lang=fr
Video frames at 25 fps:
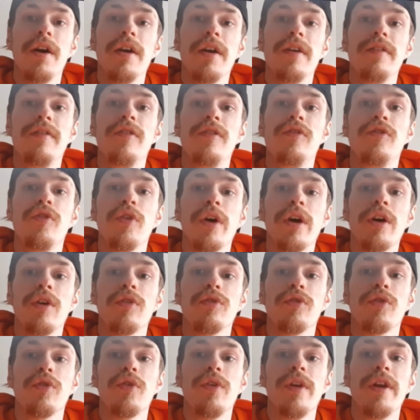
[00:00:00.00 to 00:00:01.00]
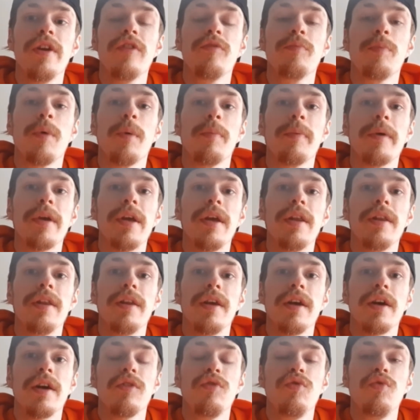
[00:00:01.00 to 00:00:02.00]
existerait entre
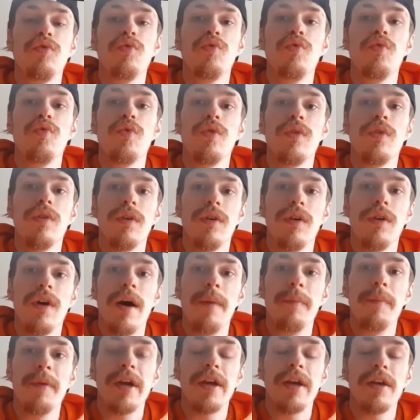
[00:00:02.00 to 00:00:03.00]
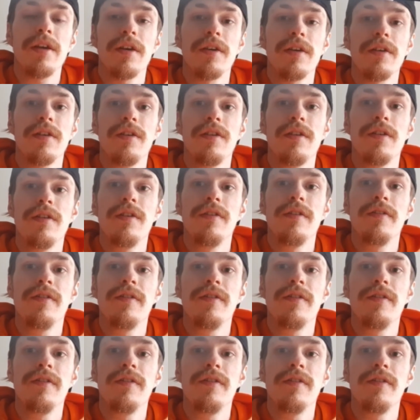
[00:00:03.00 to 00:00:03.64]
l'ex-propriétaire du coup euh, américain qui,